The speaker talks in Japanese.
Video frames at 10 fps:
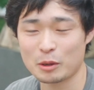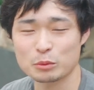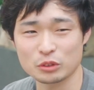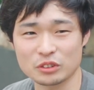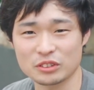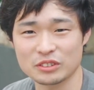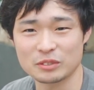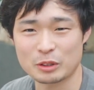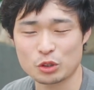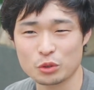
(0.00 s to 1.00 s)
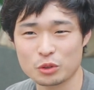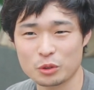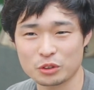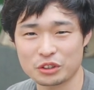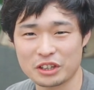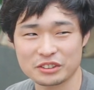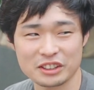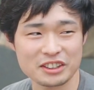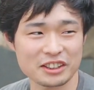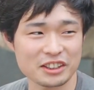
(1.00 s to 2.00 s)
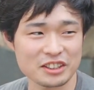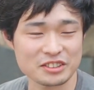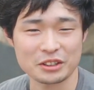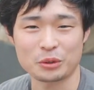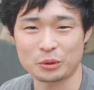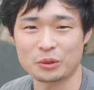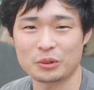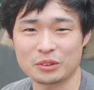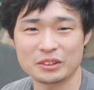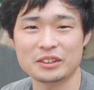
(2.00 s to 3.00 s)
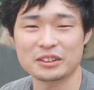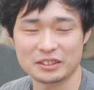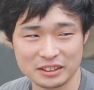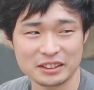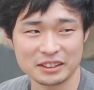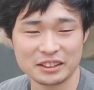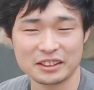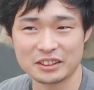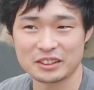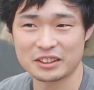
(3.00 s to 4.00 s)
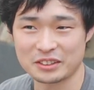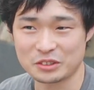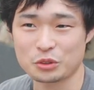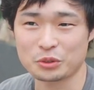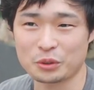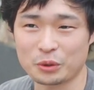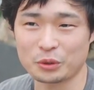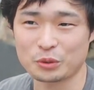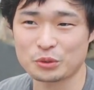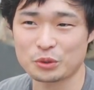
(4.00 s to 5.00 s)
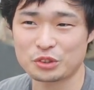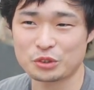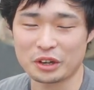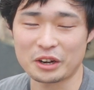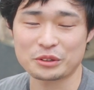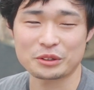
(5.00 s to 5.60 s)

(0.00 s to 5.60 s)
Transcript: 多分ちょっと暗くなってからすそうだよね明るいよねちょっと予想以上にいる